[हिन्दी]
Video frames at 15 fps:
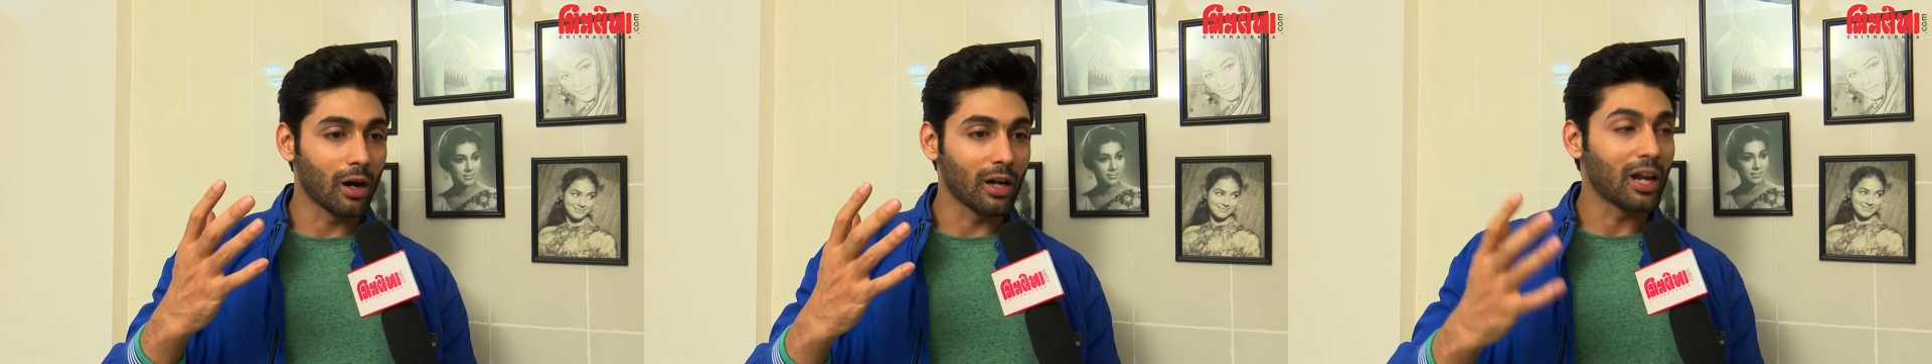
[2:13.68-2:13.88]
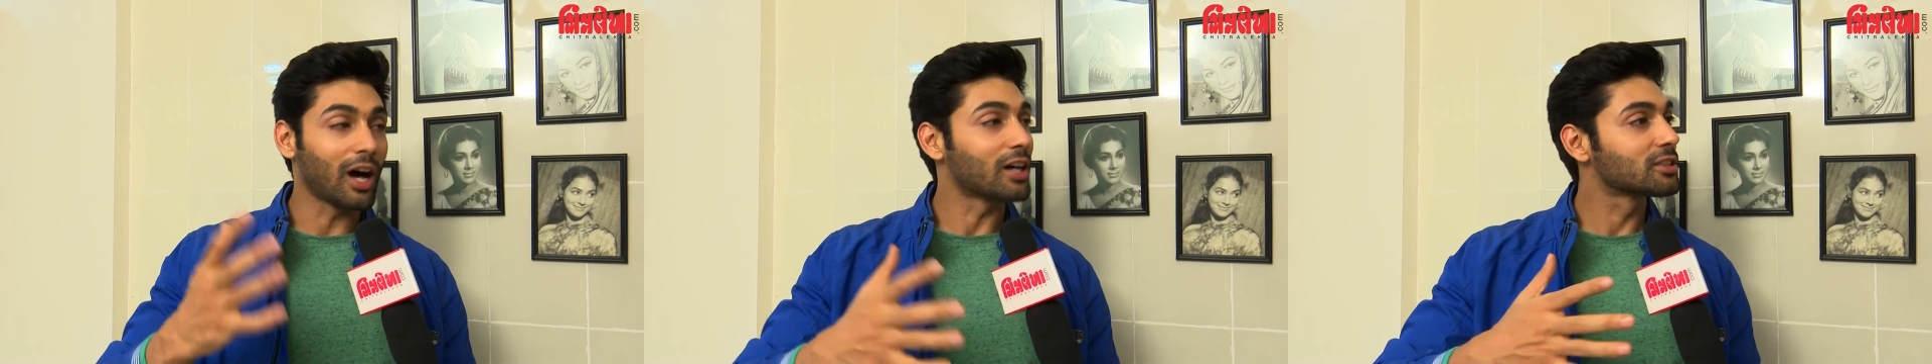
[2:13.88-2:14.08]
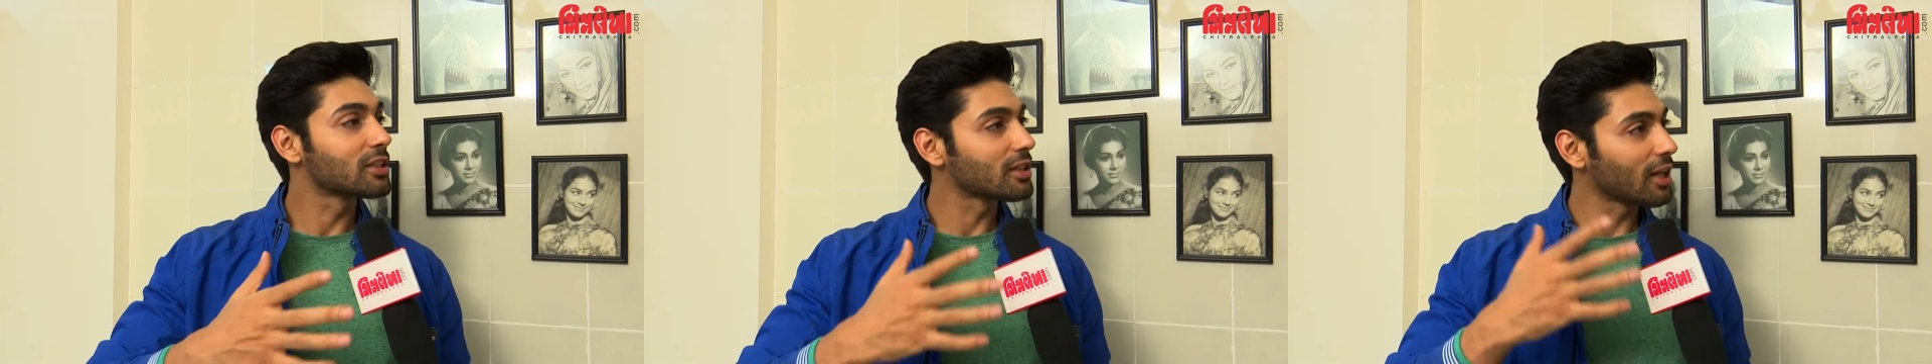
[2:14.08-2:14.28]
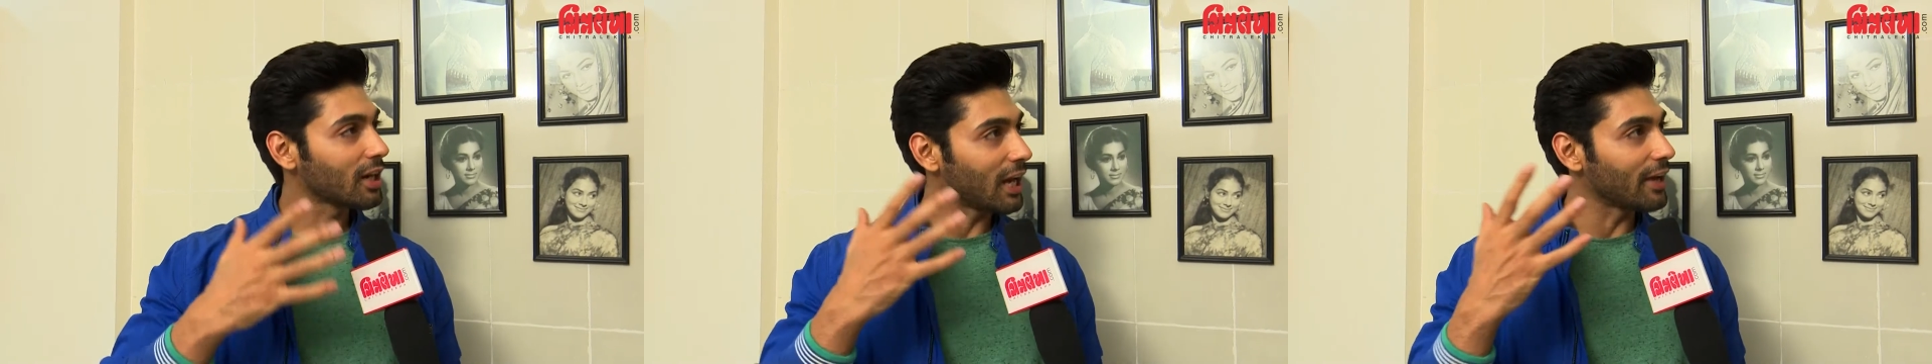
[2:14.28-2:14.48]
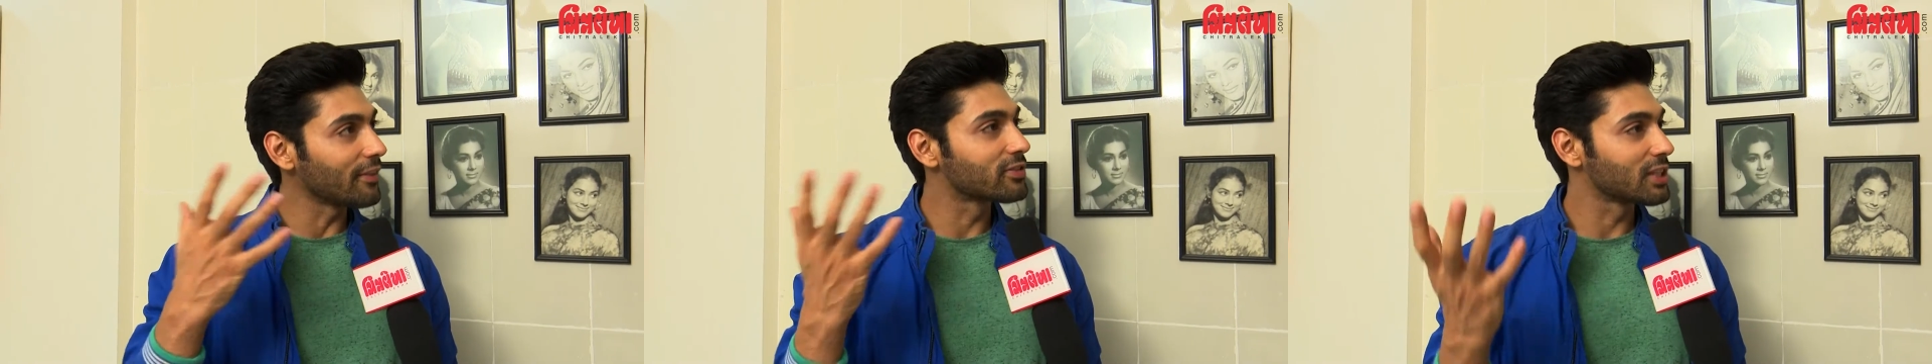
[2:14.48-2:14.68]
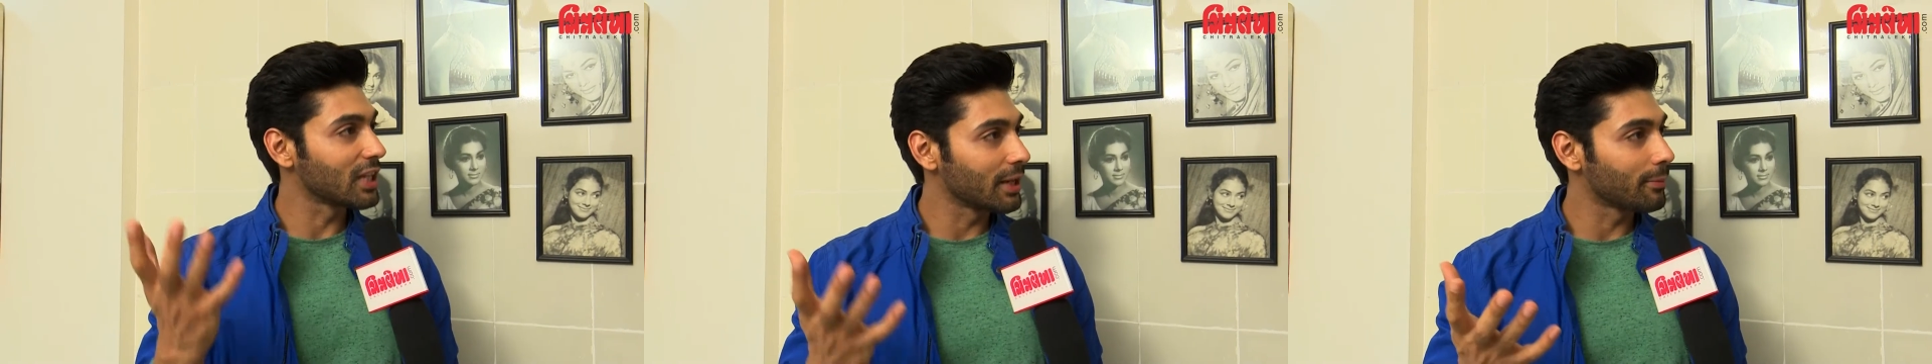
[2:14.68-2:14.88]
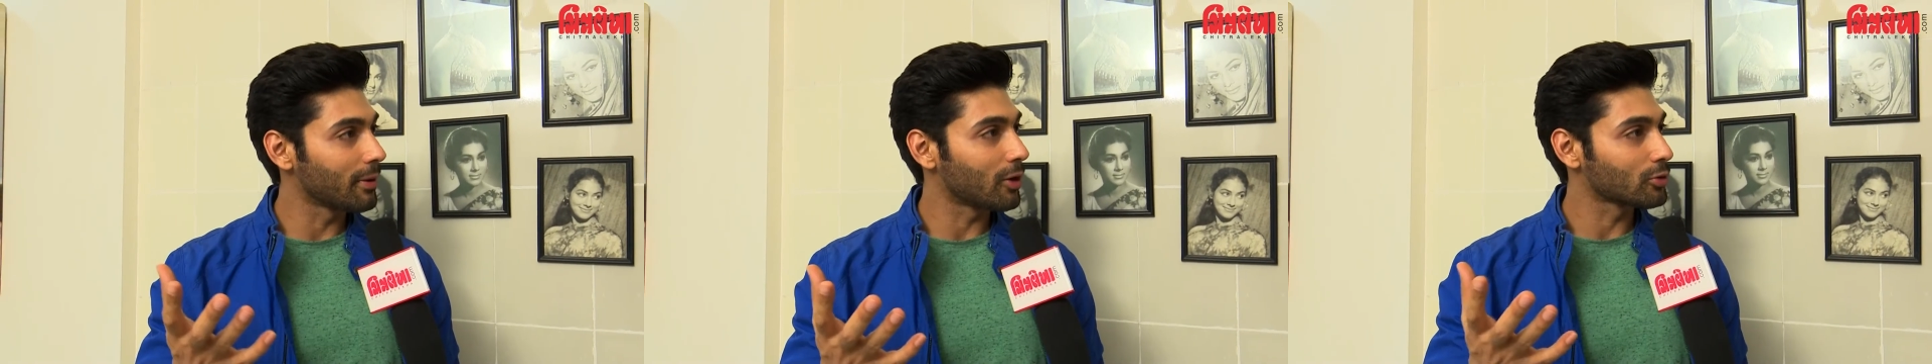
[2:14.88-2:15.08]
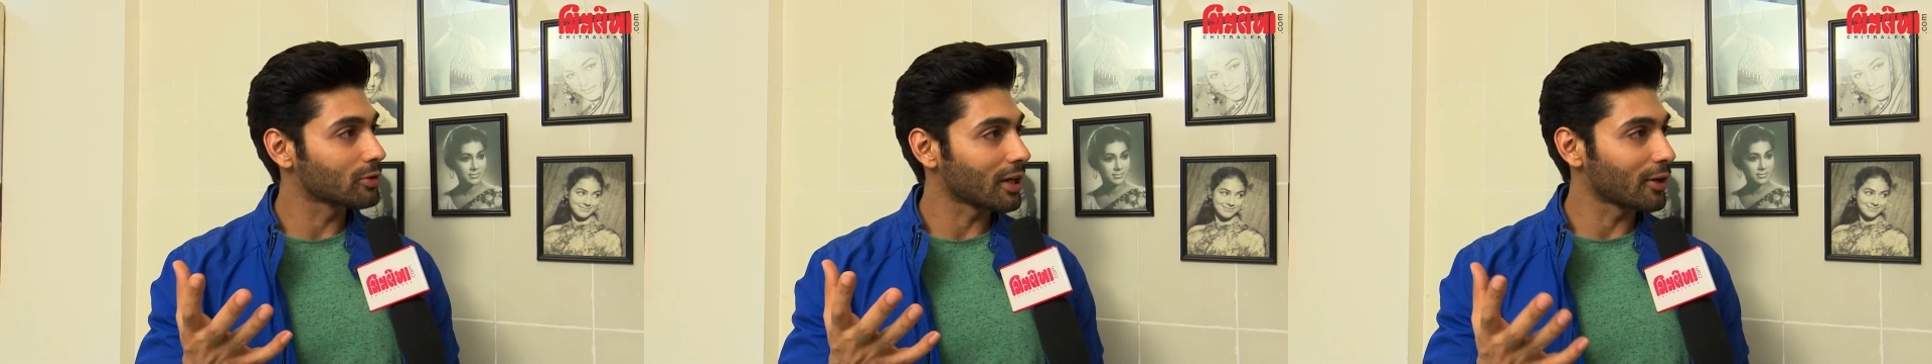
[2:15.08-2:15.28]
लार्जर देन लाइफ सिनेमा
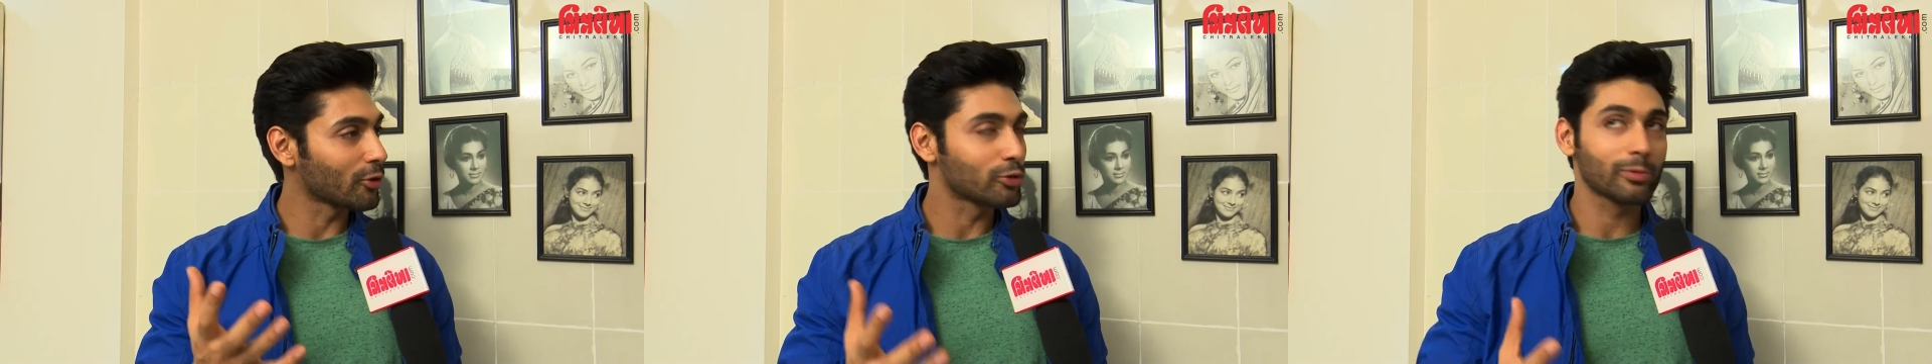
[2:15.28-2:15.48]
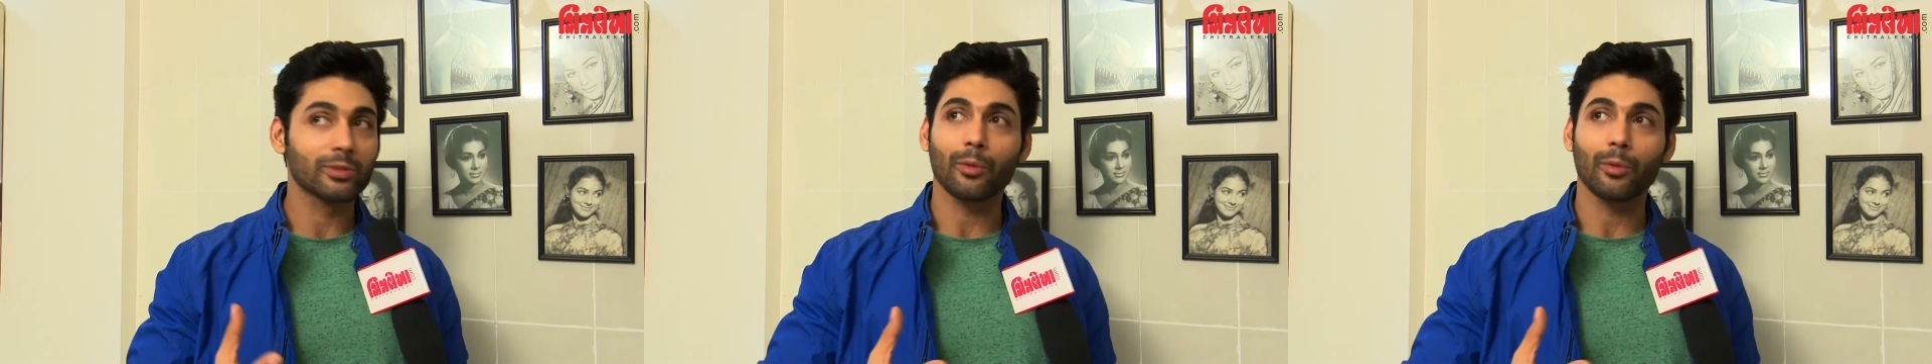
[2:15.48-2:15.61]
होता है उसमें